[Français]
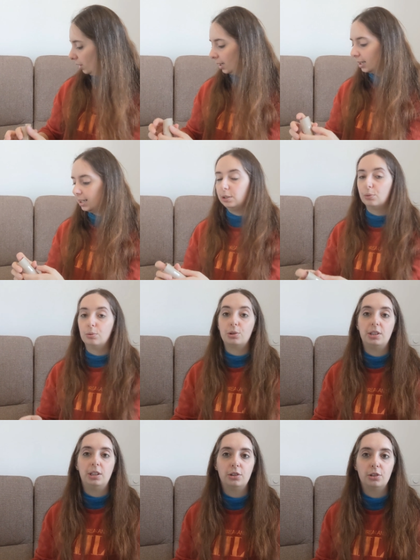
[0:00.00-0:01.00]
Voilà, et donc
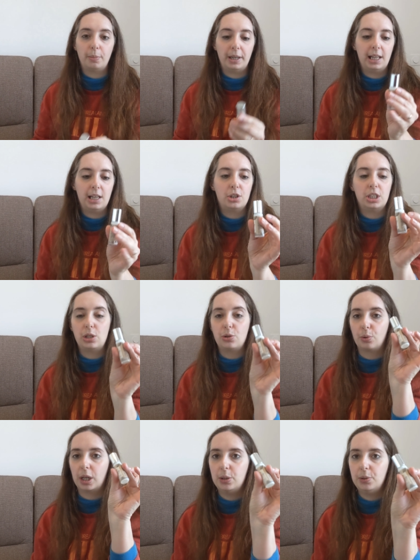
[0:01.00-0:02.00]
c'est des emballages qui
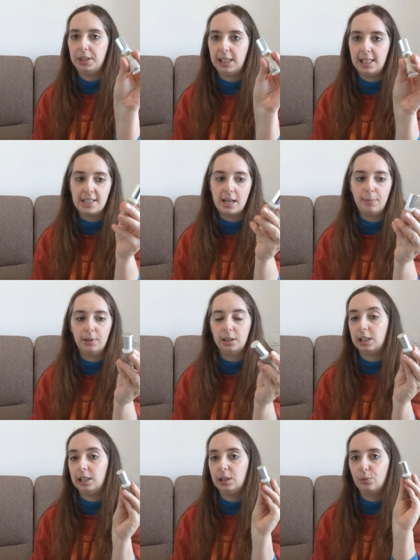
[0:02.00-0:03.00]
sont réutilisables
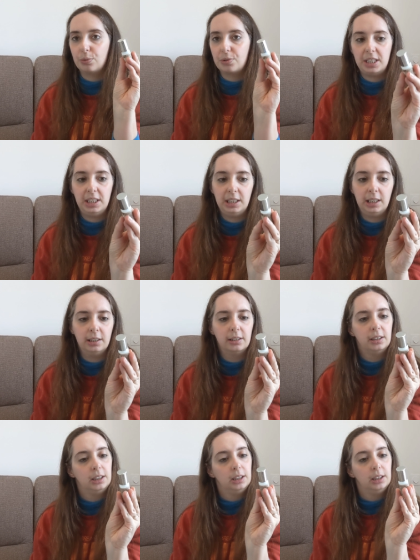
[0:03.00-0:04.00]
et
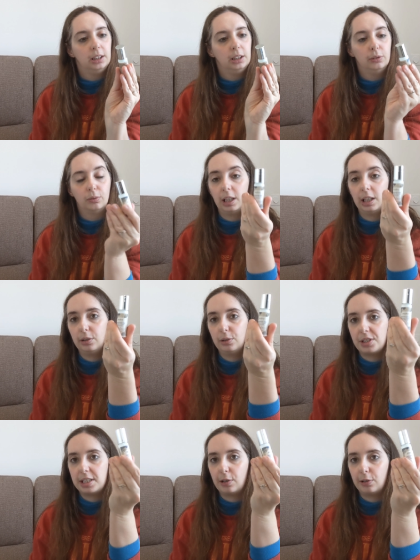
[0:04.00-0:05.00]
consignés. Donc là,
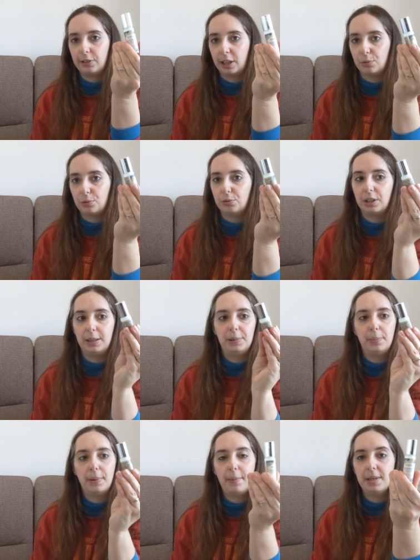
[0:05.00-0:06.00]
euh, c'est en verre, vous ne le voyez
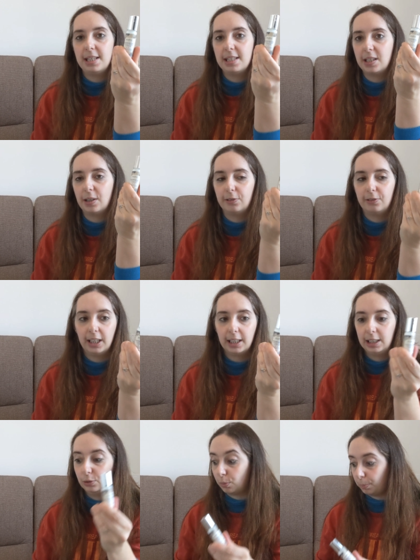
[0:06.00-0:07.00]
peut-être pas, mais c'est en
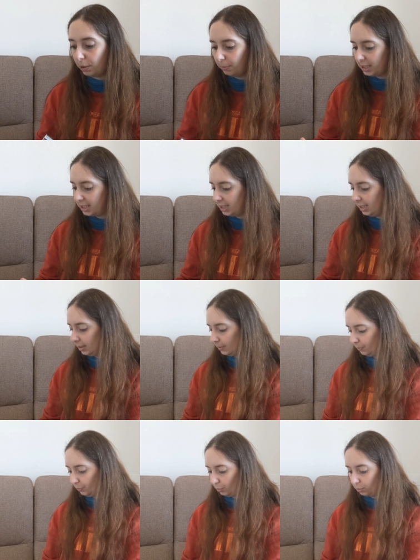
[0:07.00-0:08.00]
verre et non pas en plastique.
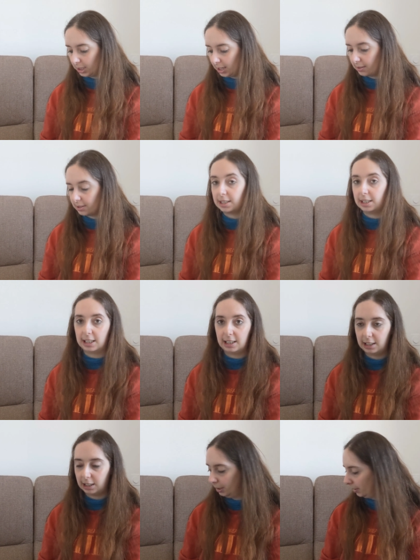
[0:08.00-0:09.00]
Donc ça, c'est
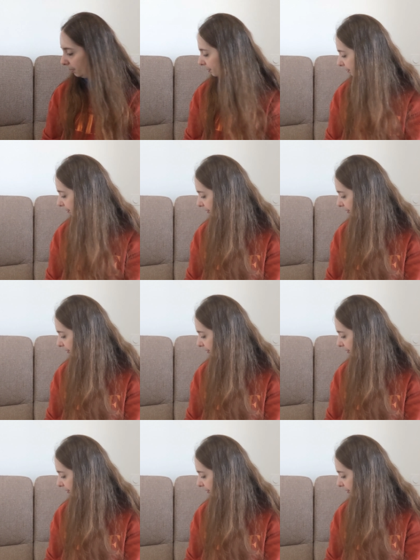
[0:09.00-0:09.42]
très très bien.